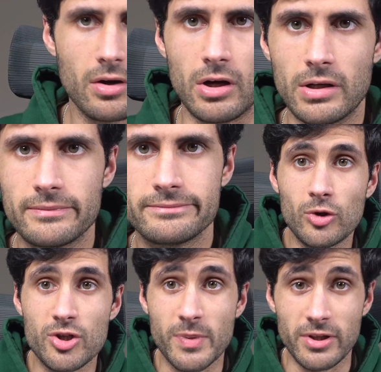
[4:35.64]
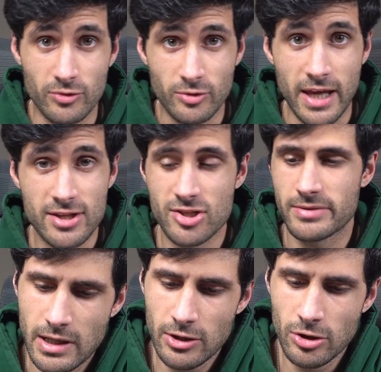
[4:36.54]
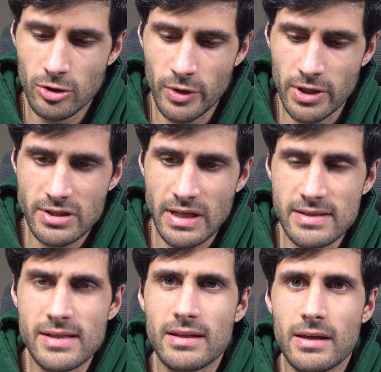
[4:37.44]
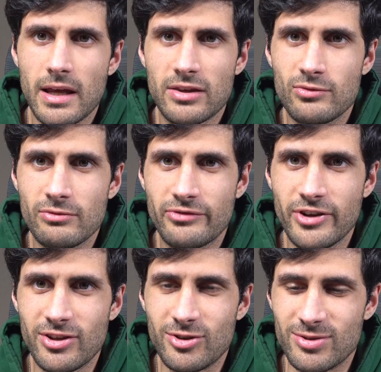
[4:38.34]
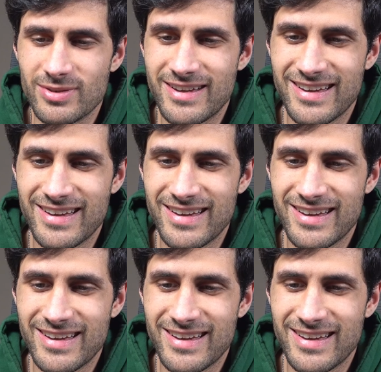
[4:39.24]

Olha, Luís Pinto, conheces? Alô Luís, estás em direto num vídeo.